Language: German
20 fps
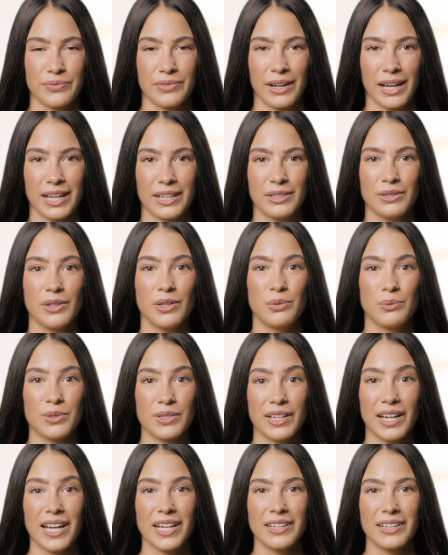Es wird
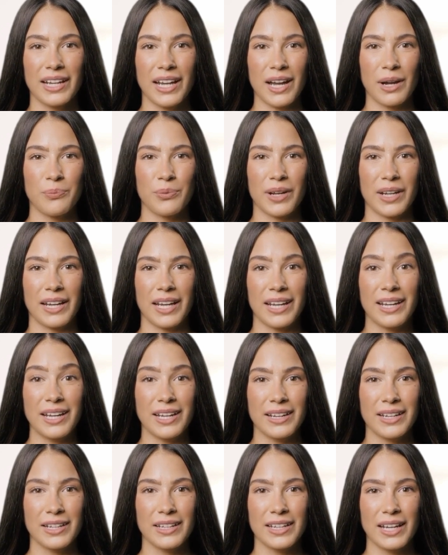unter anderem in der
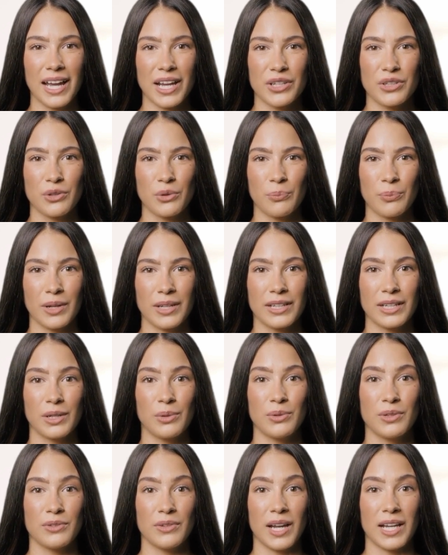Lesezeichen-
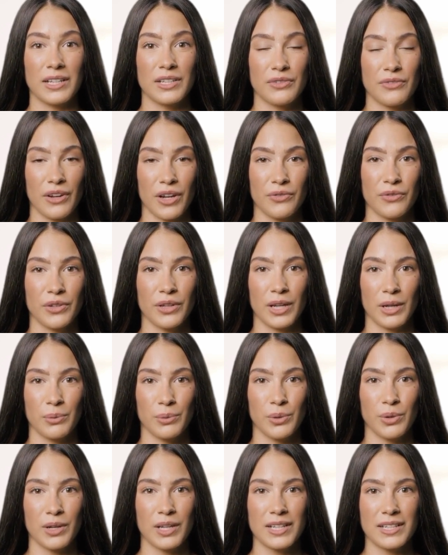bzw.
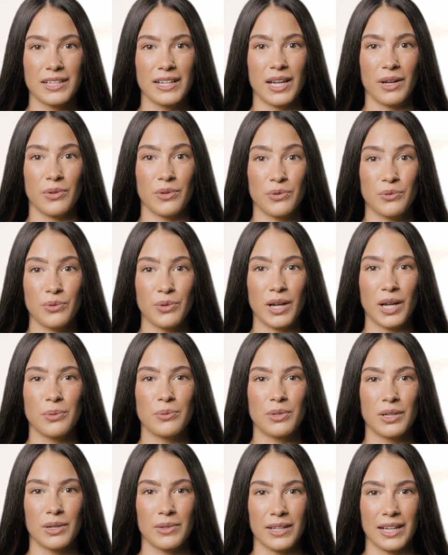Favoritenliste und
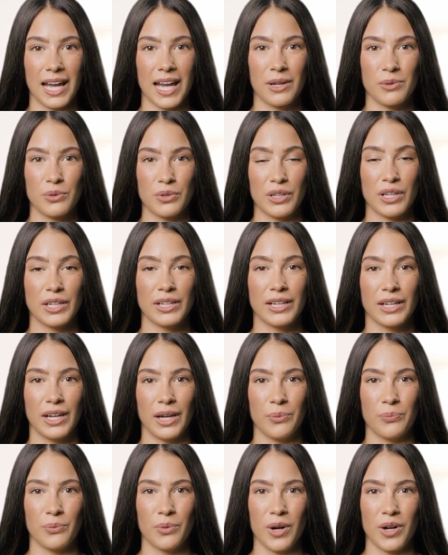neben dem Seitentitel
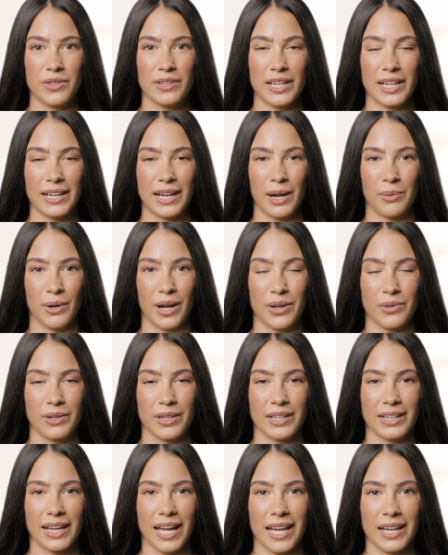im Browser-Tab
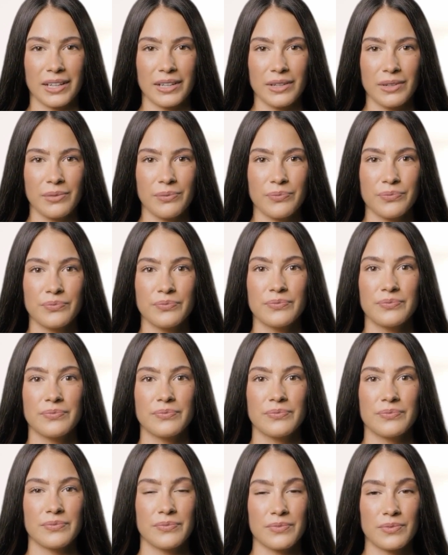angezeigt.
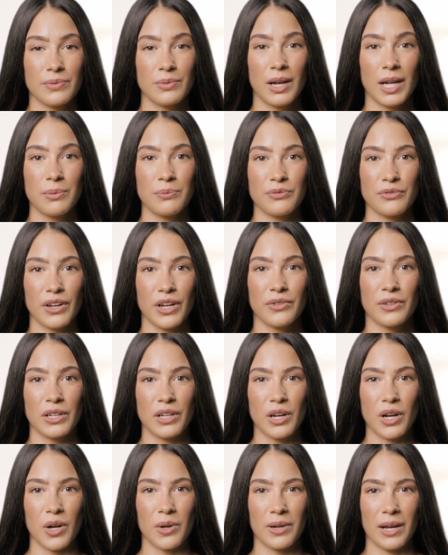Beim
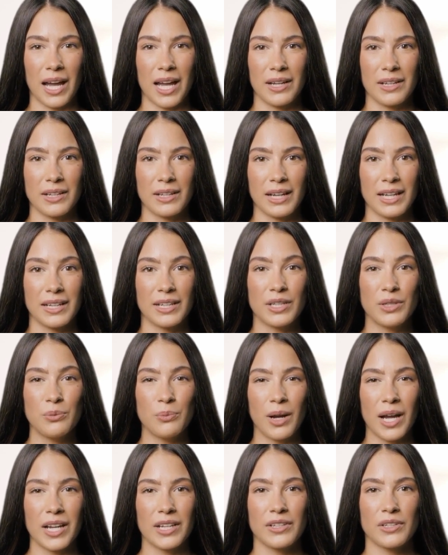Favicon handelt es
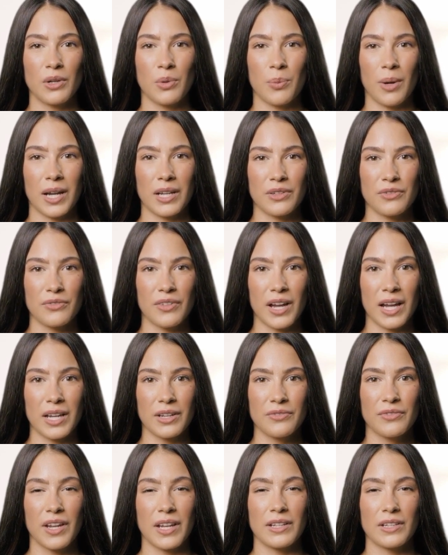sich meist um eine
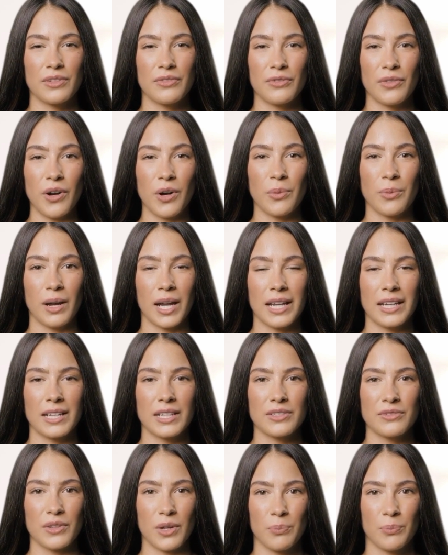vereinfachte Form
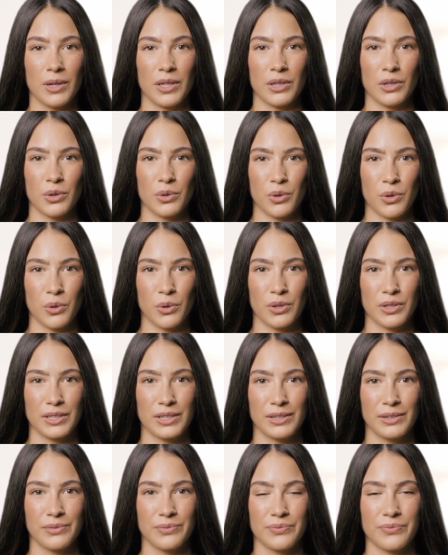eines Firmenlogos.